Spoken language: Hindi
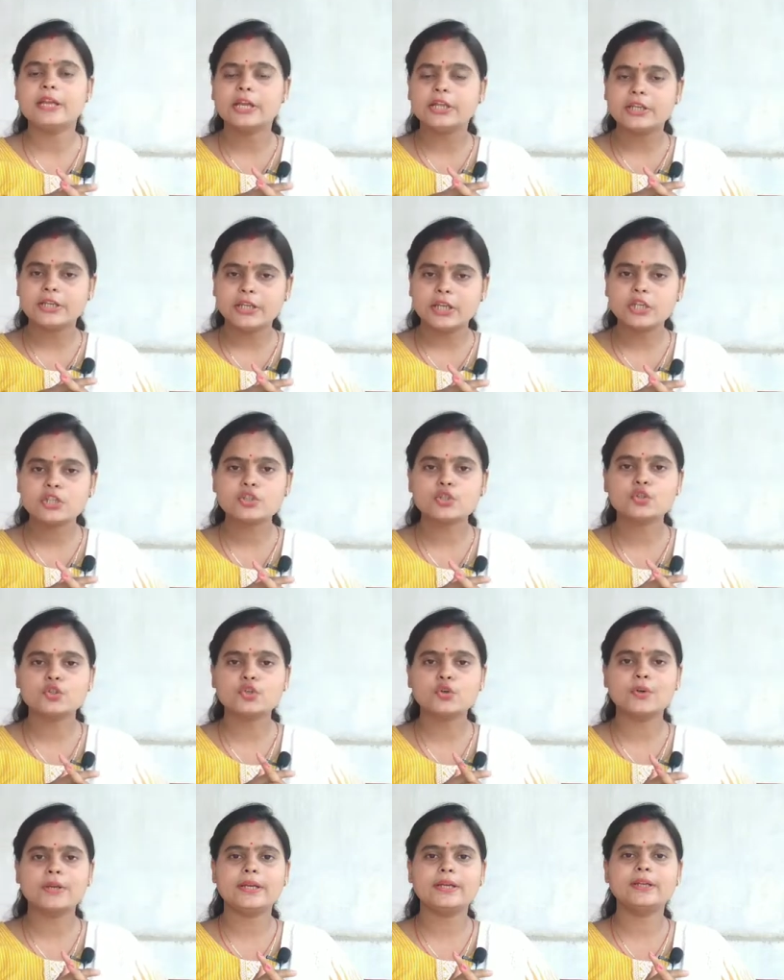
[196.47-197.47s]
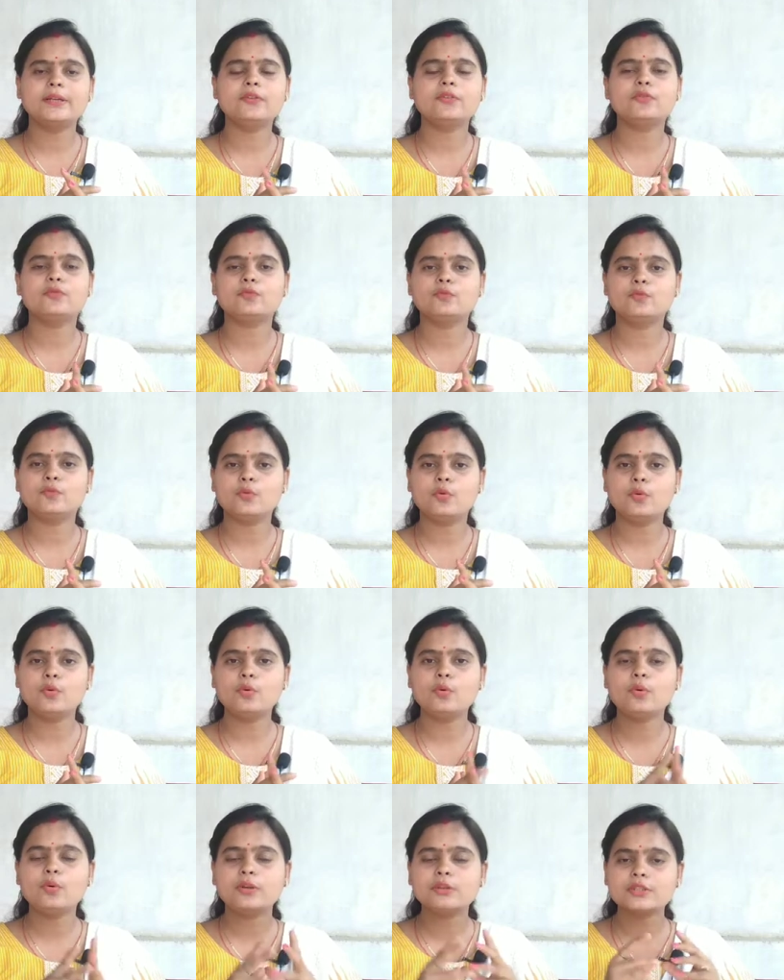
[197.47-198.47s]
नेक्स्ट जो है वो
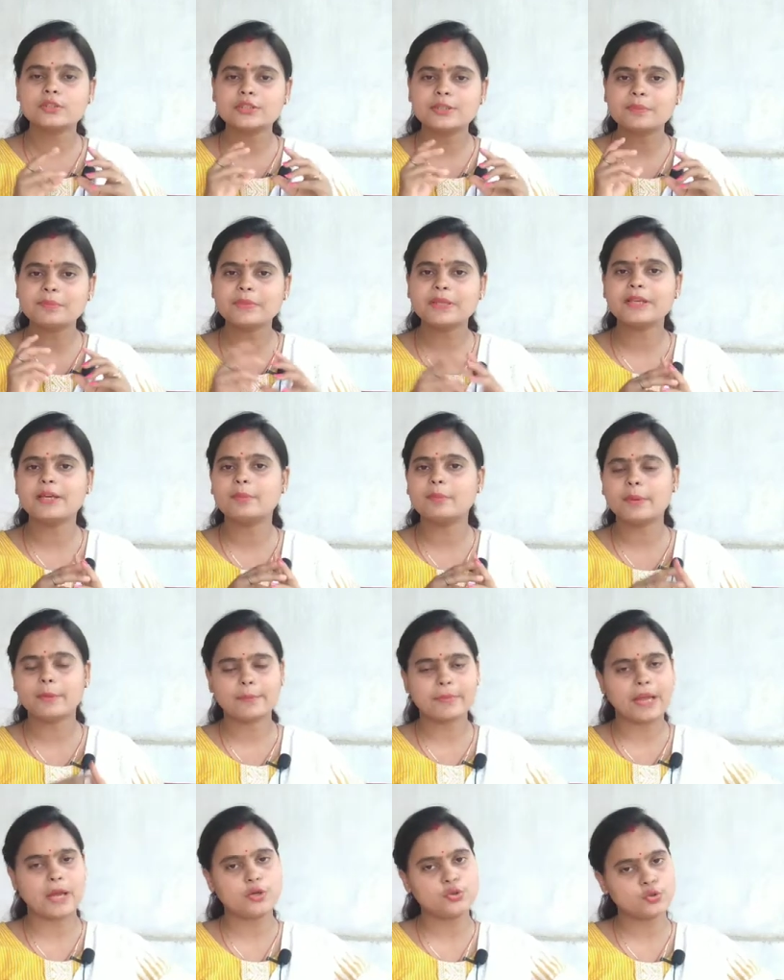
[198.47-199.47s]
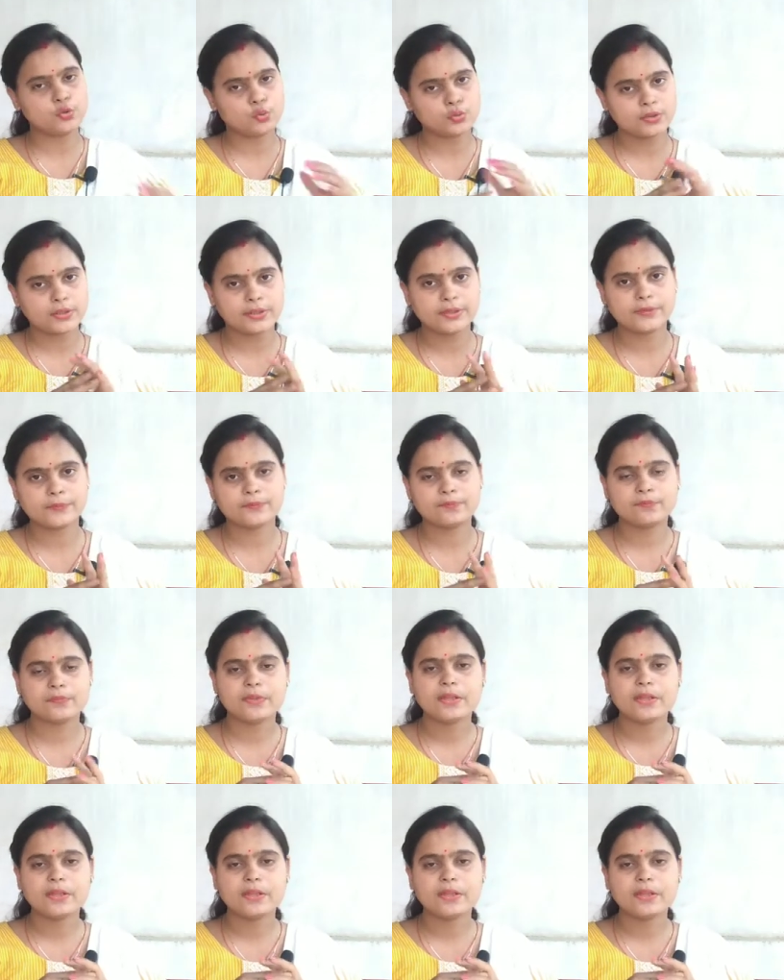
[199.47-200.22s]
सबके घर में प्याज होता है